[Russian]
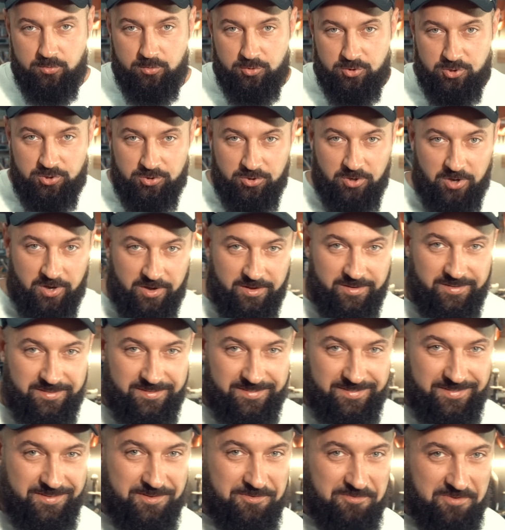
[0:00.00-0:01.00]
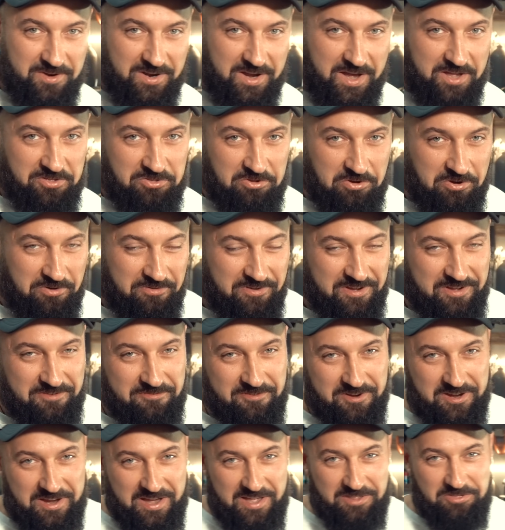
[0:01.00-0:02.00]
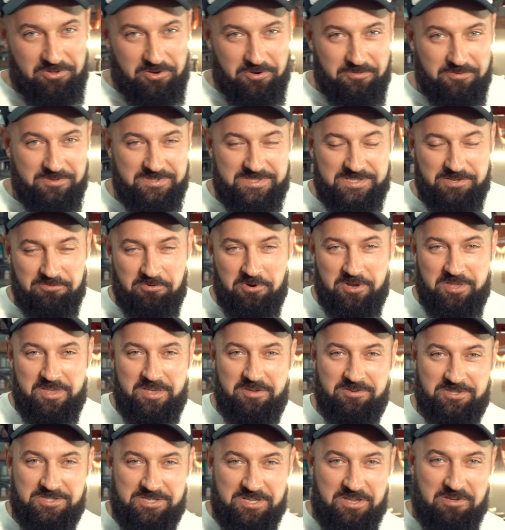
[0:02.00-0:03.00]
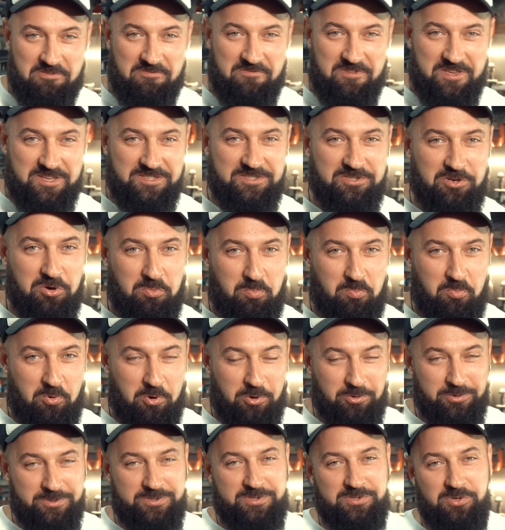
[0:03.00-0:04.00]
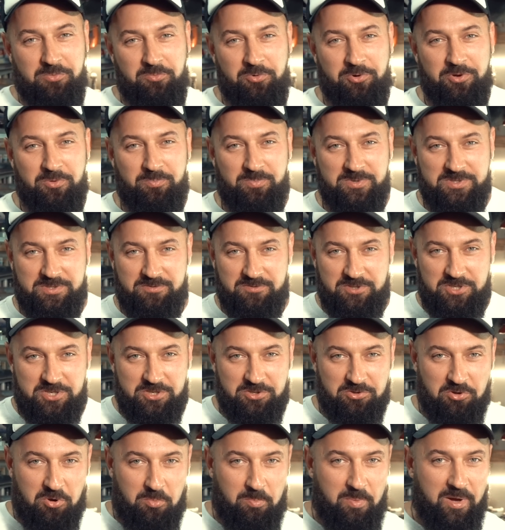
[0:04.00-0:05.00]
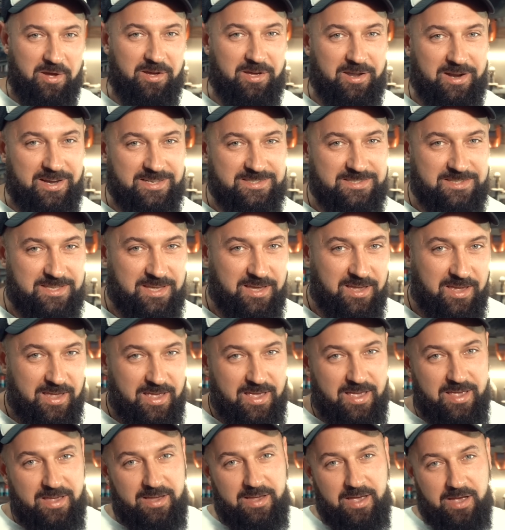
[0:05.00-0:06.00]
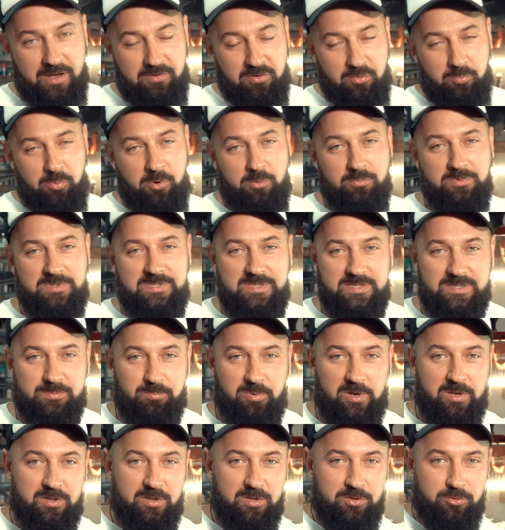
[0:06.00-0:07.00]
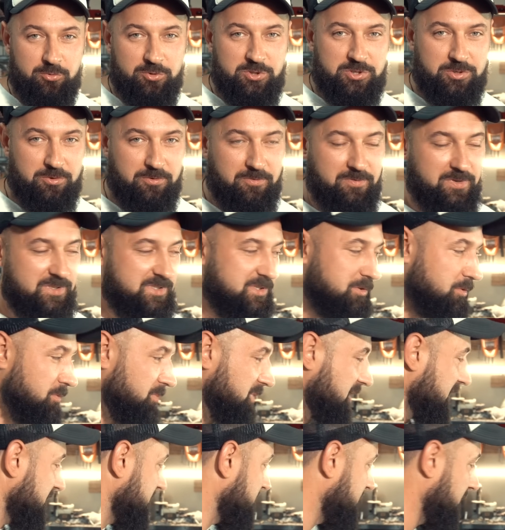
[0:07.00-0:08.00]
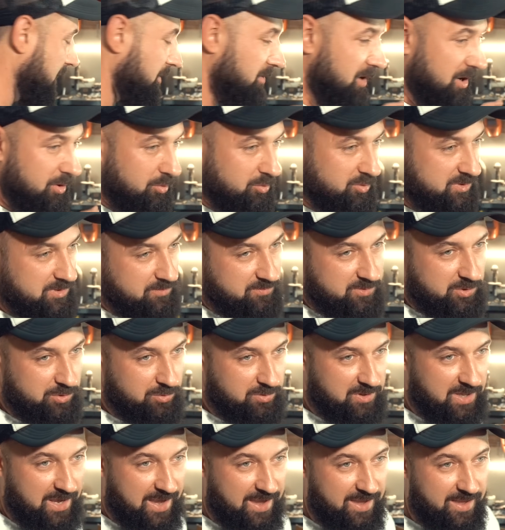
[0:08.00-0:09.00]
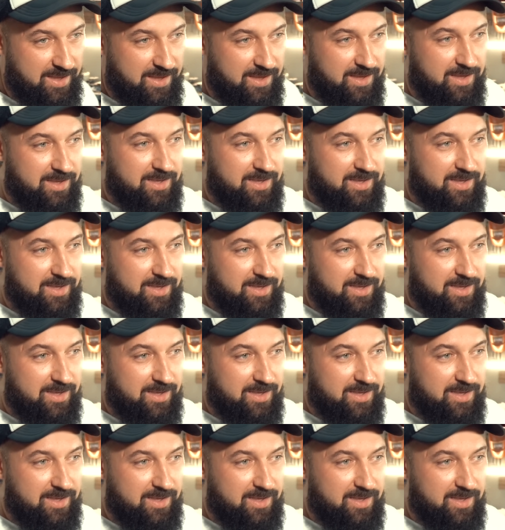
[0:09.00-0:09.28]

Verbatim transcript: Ну что, вы готовы? Вы готовы? Сегодняшнее видео полностью будет посвящено покраске. Как вы помните из предыдущего видео, мы доставили кузов сюда.